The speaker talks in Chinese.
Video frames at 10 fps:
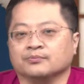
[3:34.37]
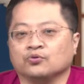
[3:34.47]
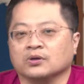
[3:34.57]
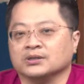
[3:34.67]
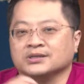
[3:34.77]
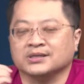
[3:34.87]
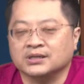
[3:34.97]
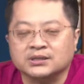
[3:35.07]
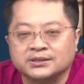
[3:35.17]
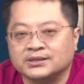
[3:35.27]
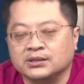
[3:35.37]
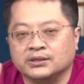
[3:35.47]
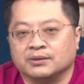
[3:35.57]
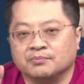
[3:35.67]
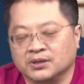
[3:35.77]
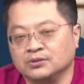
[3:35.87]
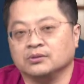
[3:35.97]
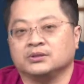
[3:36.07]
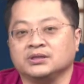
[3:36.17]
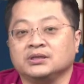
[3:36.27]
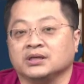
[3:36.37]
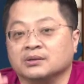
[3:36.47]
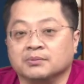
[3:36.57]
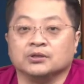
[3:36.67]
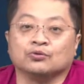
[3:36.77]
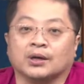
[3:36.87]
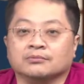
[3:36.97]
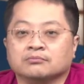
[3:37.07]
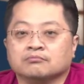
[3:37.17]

不过呢，这真的是一个经典名经典的名段，